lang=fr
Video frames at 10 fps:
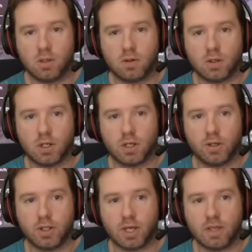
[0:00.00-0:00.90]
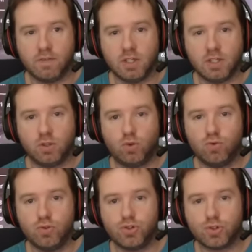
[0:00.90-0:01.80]
Voilà, une arrivée qui est
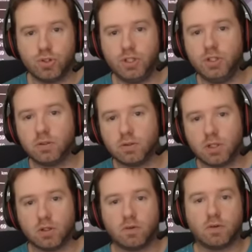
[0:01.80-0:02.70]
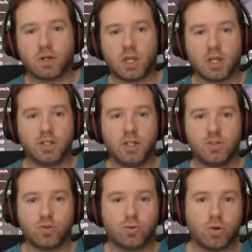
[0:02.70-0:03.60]
toute jolie. on va regarder
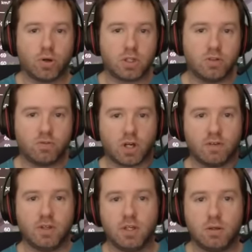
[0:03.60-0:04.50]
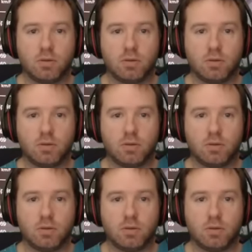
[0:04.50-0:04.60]
les autres coureurs qui vont arriver.